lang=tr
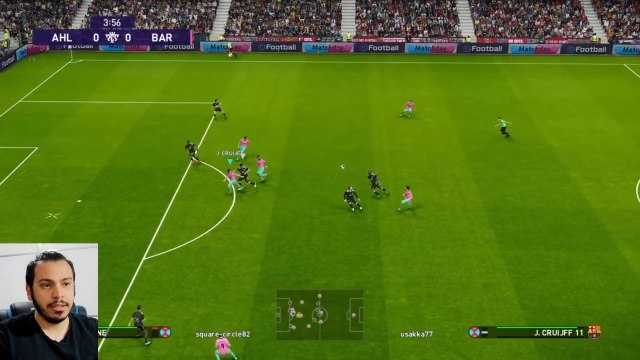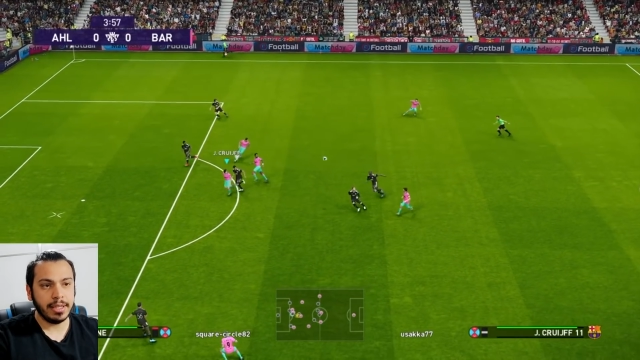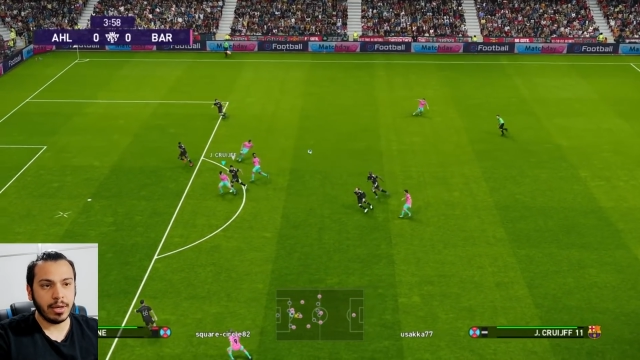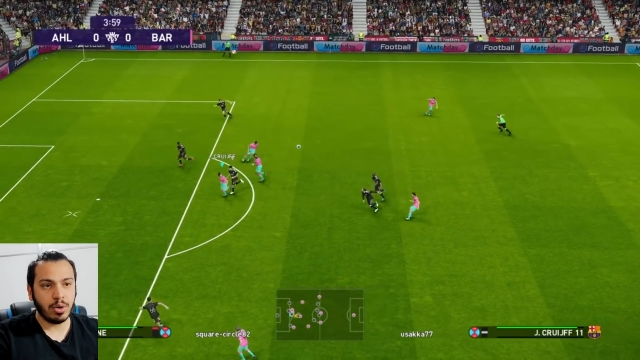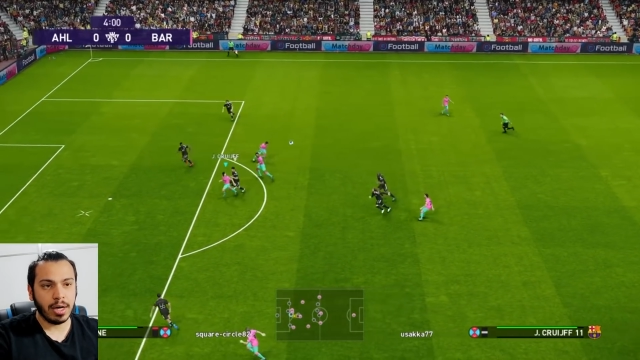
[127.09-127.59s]

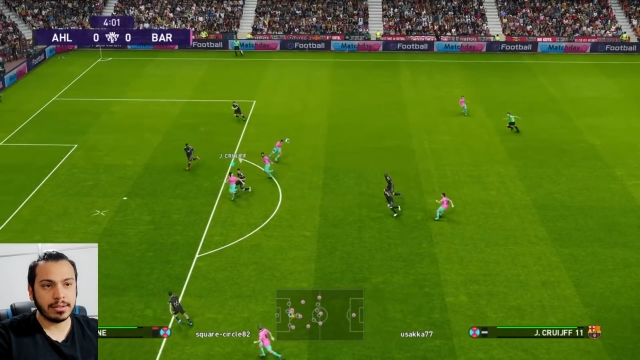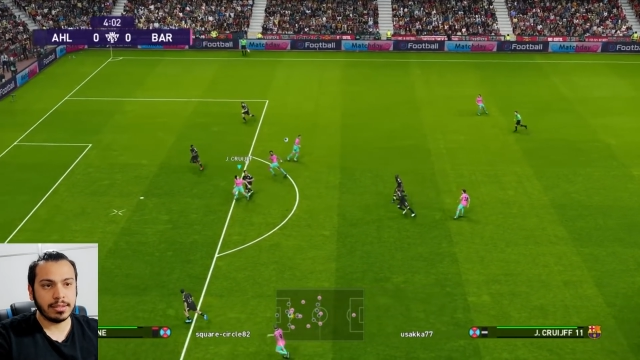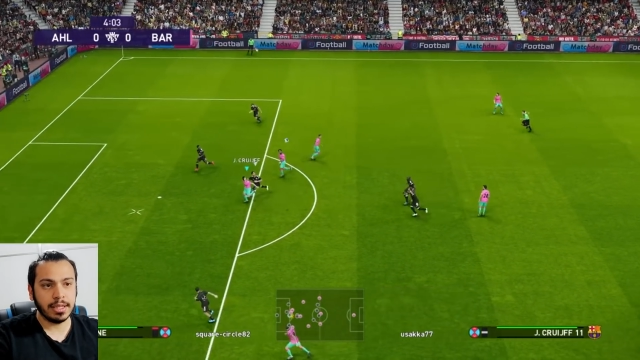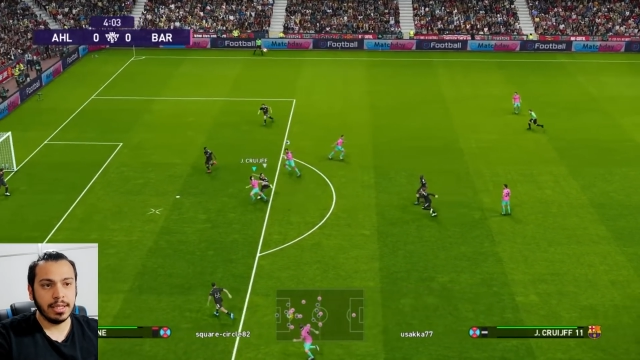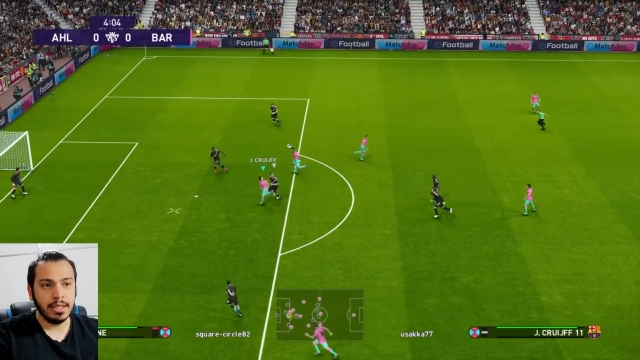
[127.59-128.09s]
Deko
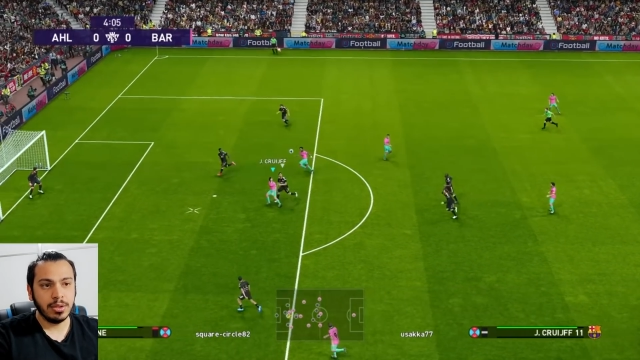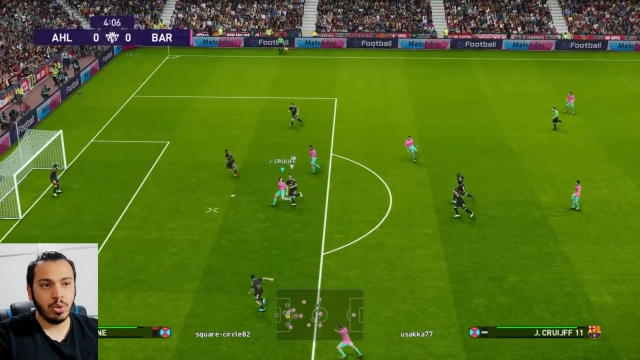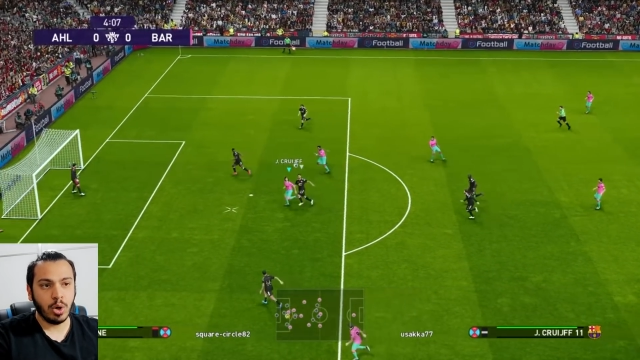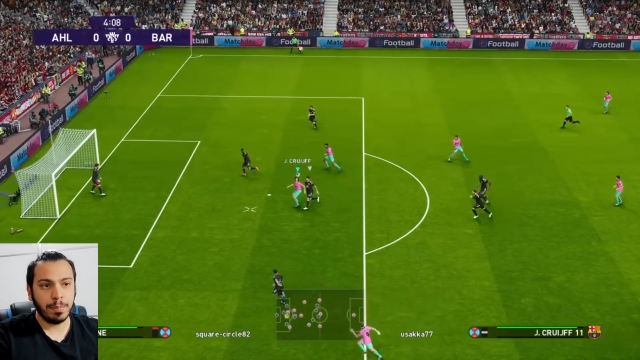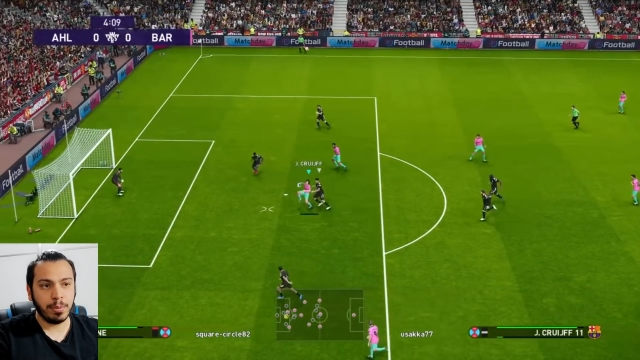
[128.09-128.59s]
attı.
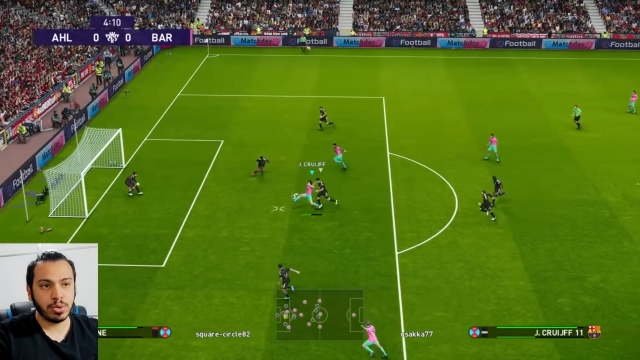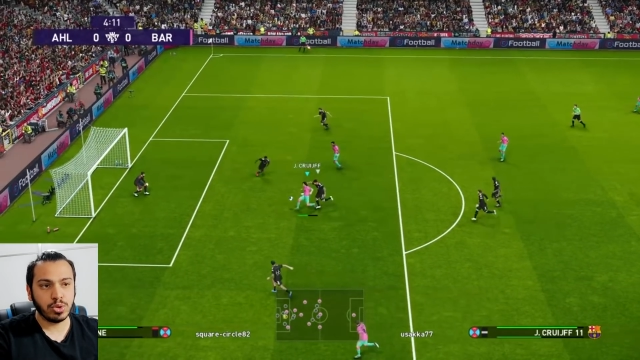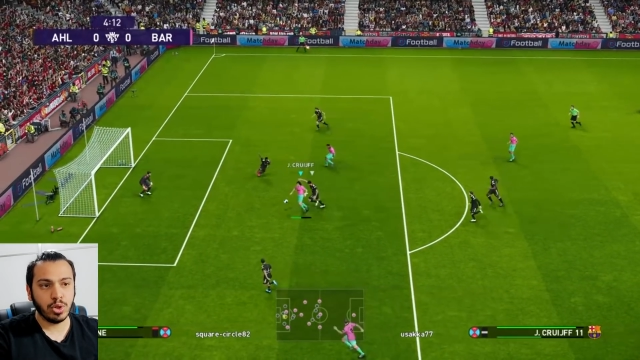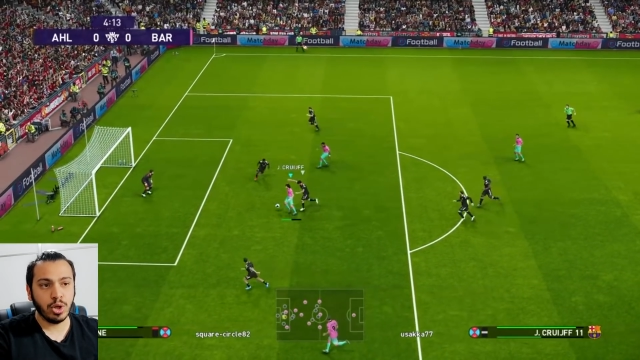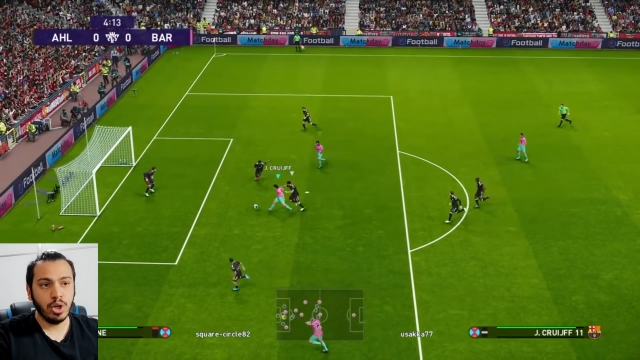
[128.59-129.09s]
Gol
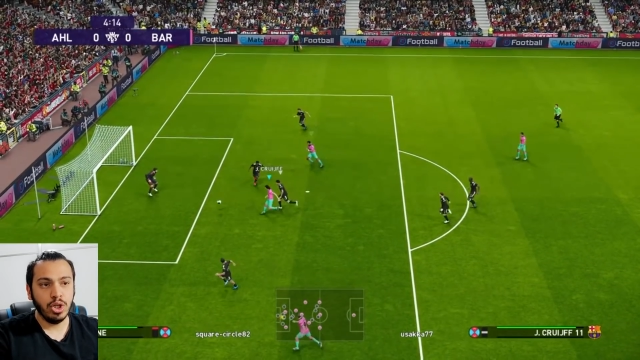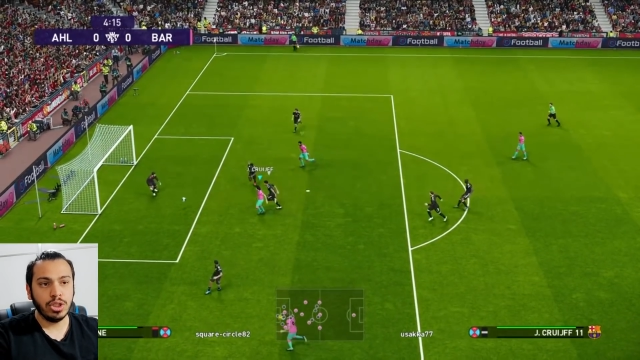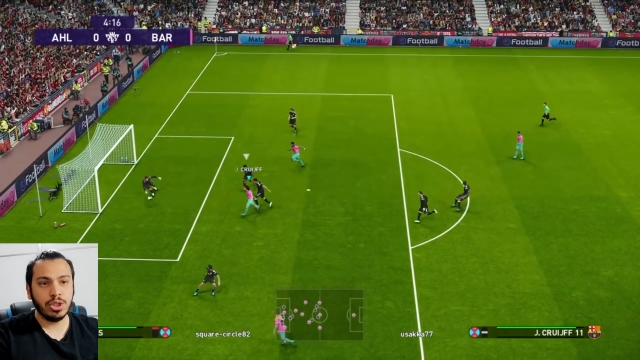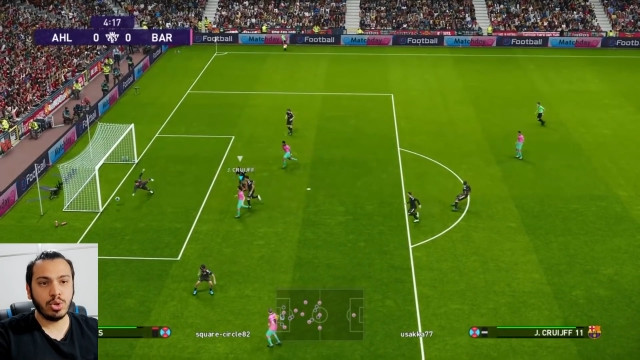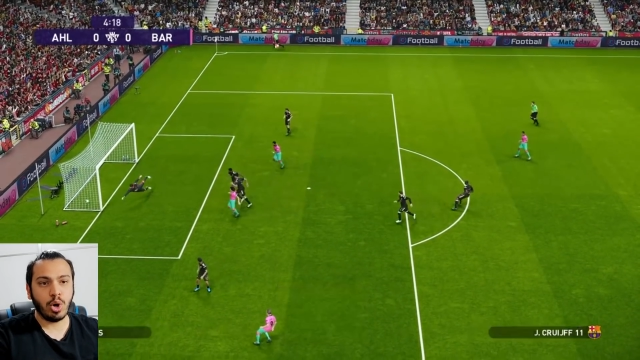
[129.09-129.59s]
pozisyonu.
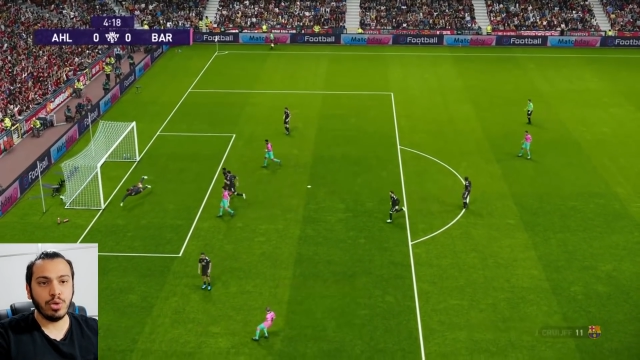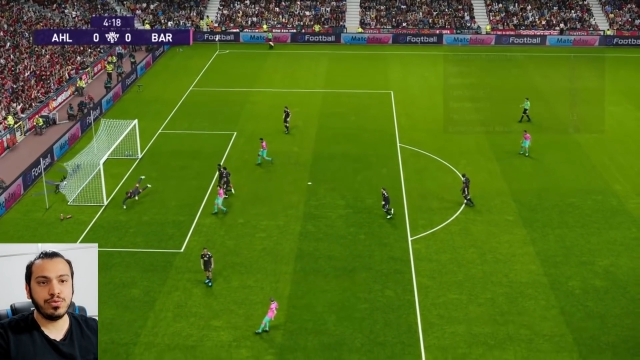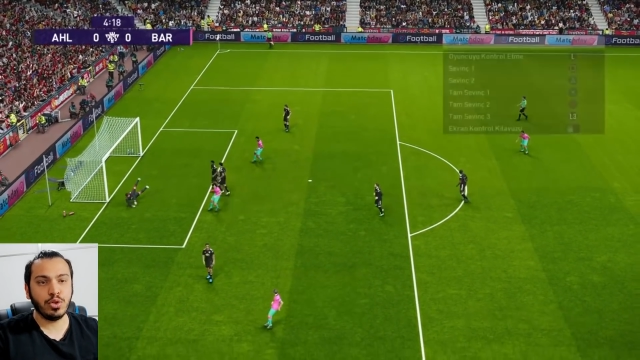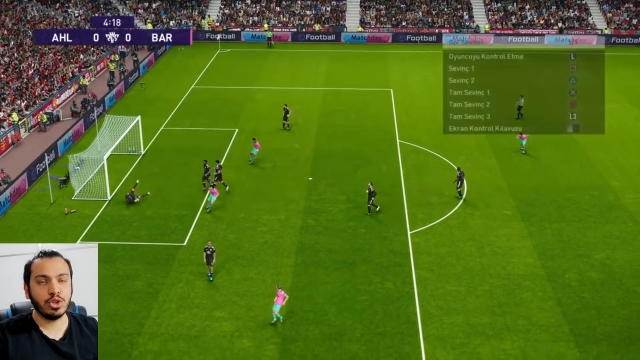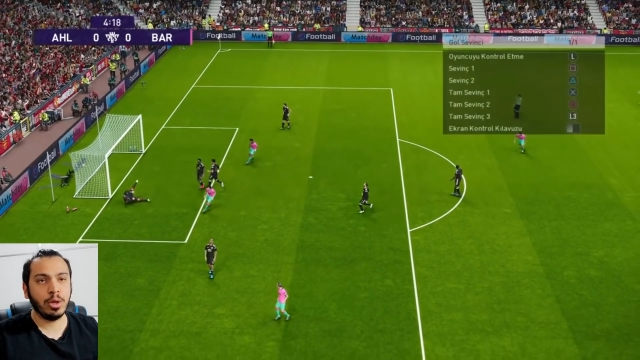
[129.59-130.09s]
Cruyff vurdu.